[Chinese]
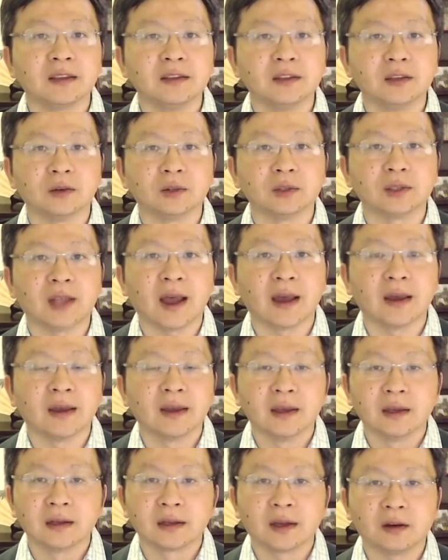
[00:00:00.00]
纽带，
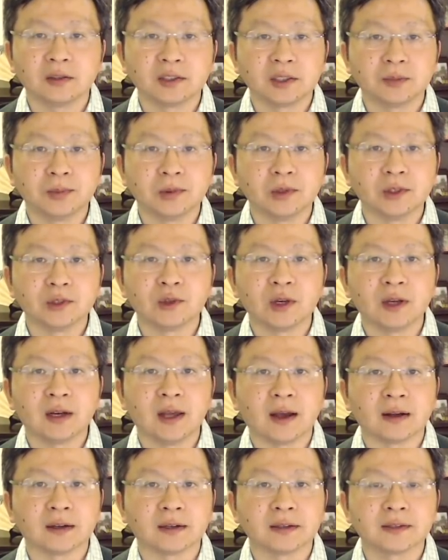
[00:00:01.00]
靠着剥削
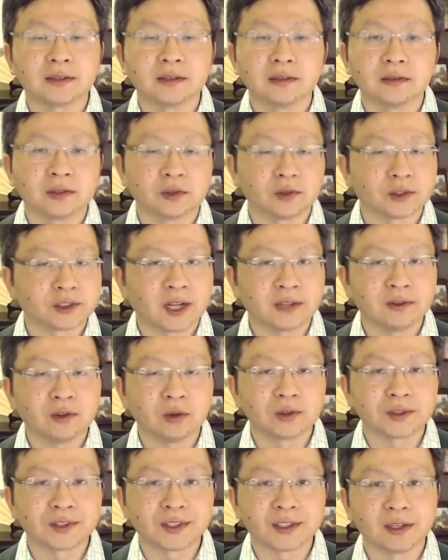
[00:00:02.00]
两个字就煽
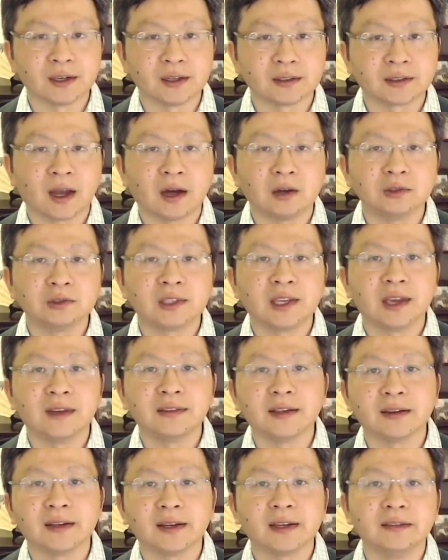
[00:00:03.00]
动起了滔
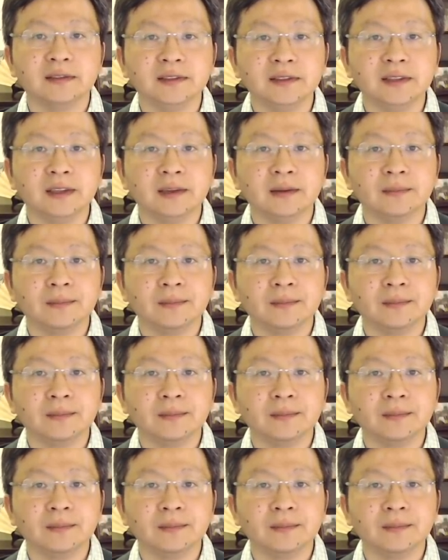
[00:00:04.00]
天的恨意。